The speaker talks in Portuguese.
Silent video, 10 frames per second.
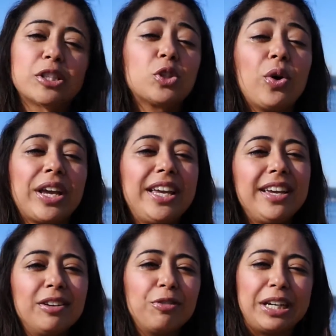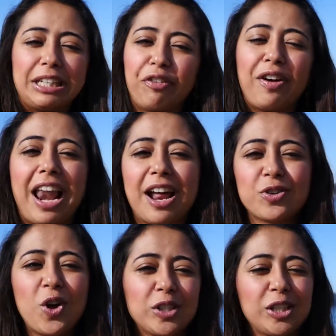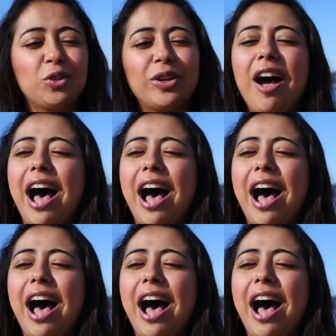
Sorriram, ainda falaram: "Nossa, adoro,